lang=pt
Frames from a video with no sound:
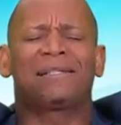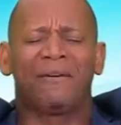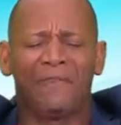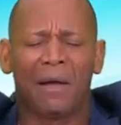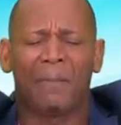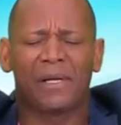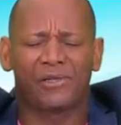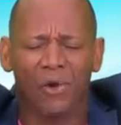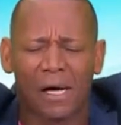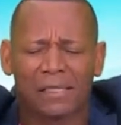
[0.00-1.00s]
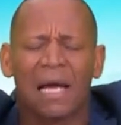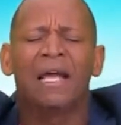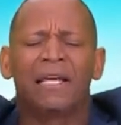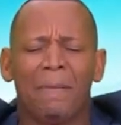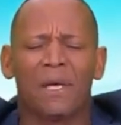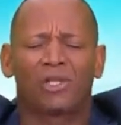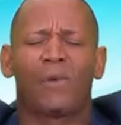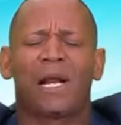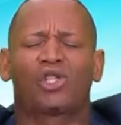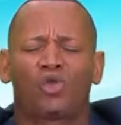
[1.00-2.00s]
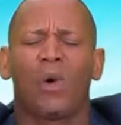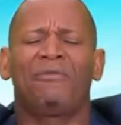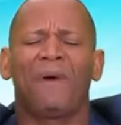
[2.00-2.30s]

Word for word: esta vida preciosa e abençoando a sua